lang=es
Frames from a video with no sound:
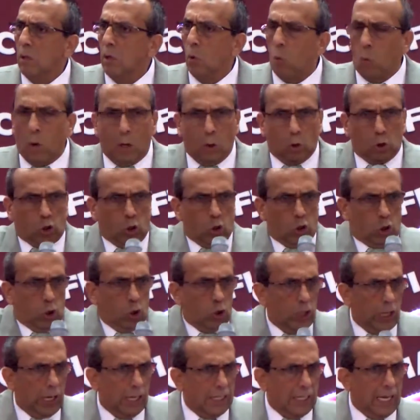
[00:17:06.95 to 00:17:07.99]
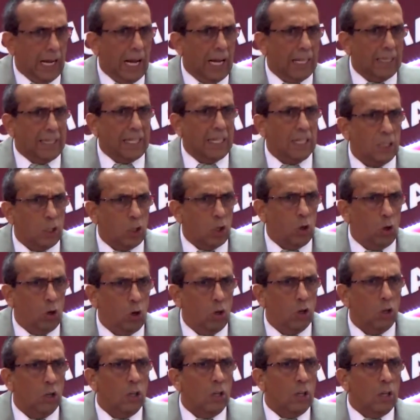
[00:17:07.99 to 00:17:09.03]
O a los ocho días ya
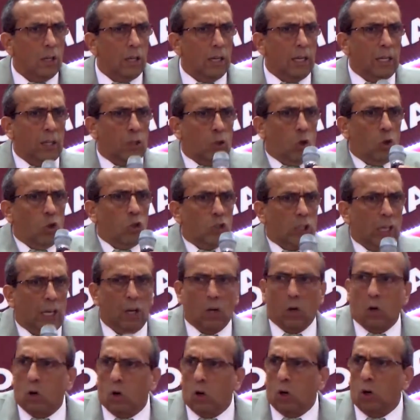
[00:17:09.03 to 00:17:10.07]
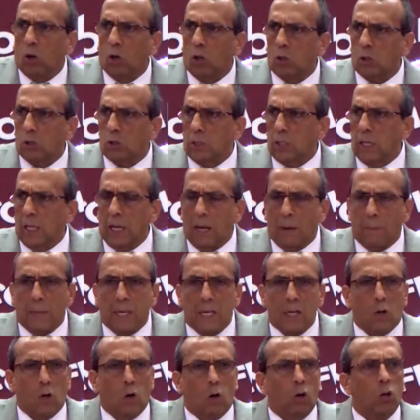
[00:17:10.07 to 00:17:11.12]
atendió el consejo del
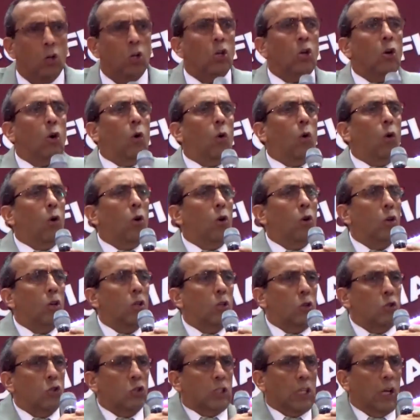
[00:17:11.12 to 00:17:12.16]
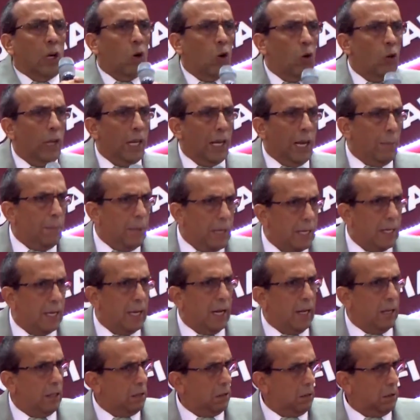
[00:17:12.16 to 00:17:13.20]
amigo o el consejo de la
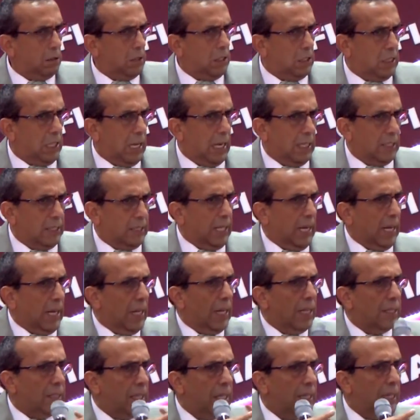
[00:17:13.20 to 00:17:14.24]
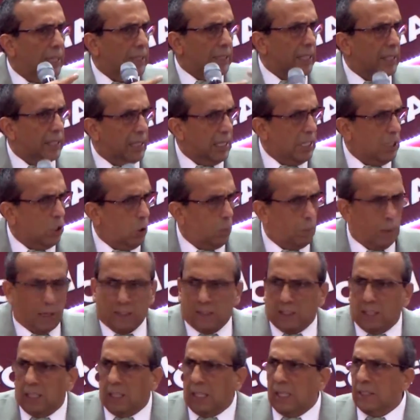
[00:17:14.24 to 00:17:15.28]
amiga y ya está teniendo
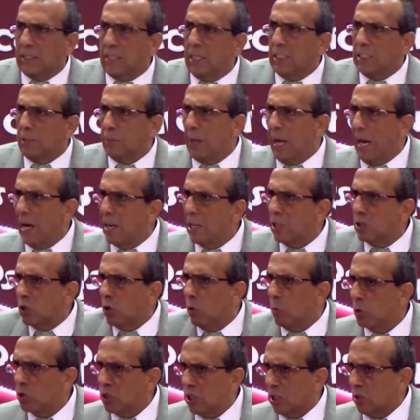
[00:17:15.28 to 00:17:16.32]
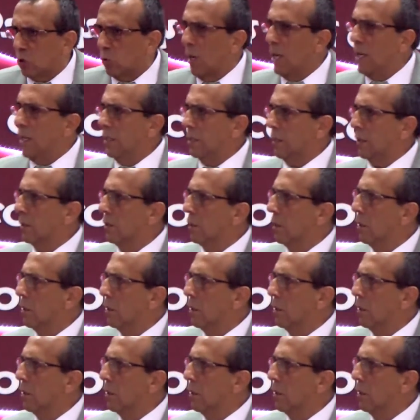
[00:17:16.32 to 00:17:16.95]
prácticas lesbianas, homosexuales.